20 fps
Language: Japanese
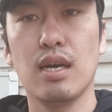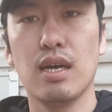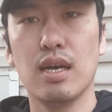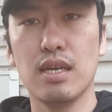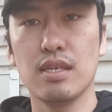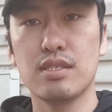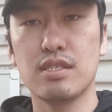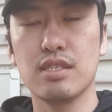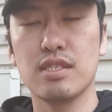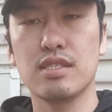
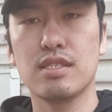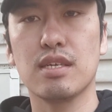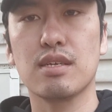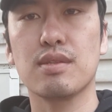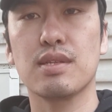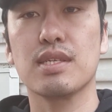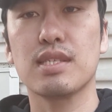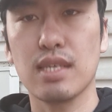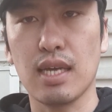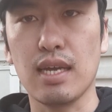安心して
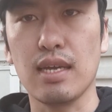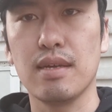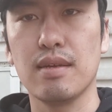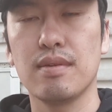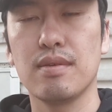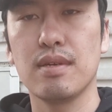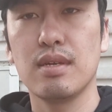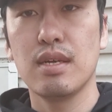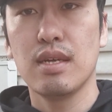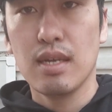ください
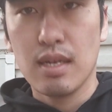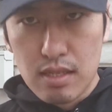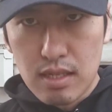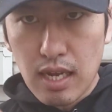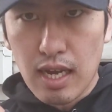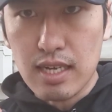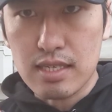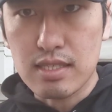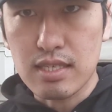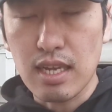
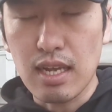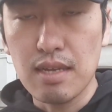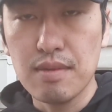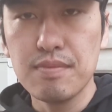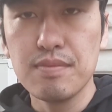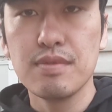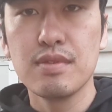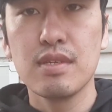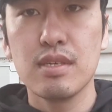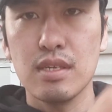たくさ
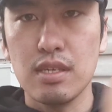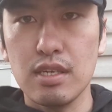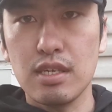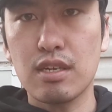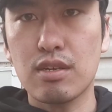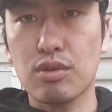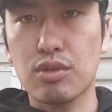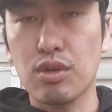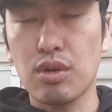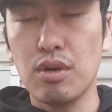ん
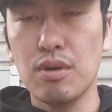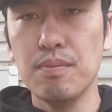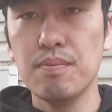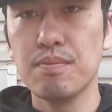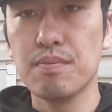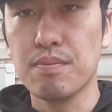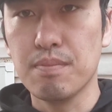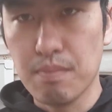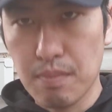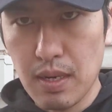いいこと
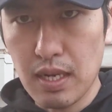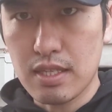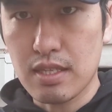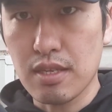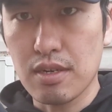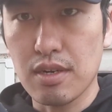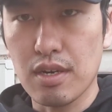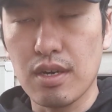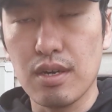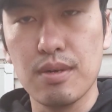待っ
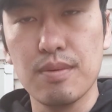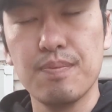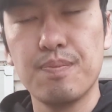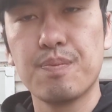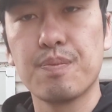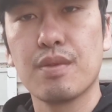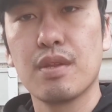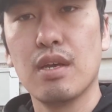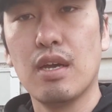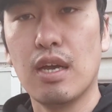てるよ
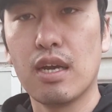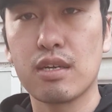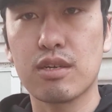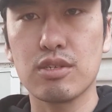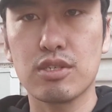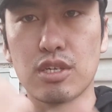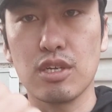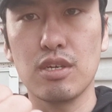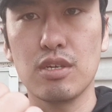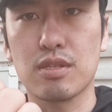
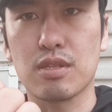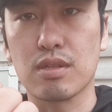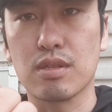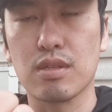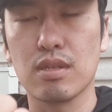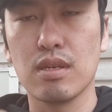クシュ